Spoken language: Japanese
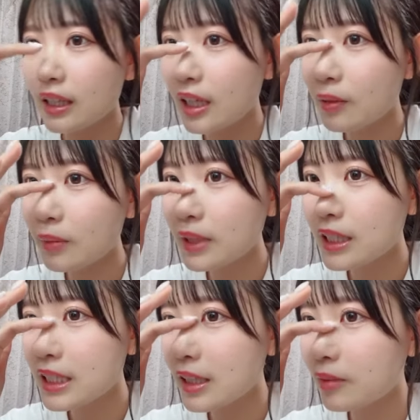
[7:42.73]
生みき
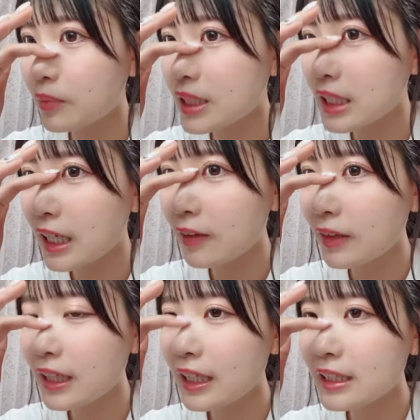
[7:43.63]
ちゃんめっちゃ
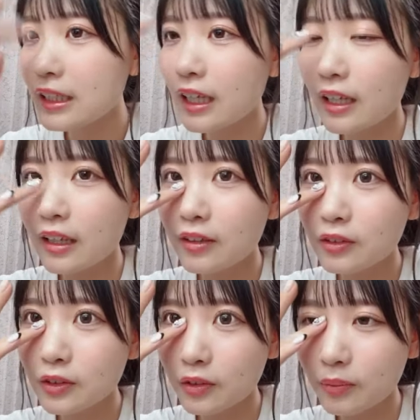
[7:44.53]
川でした
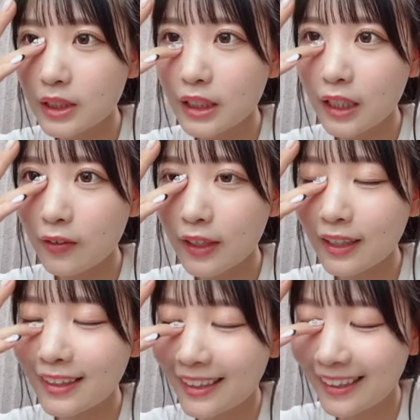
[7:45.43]
嘘めっちゃ可愛かった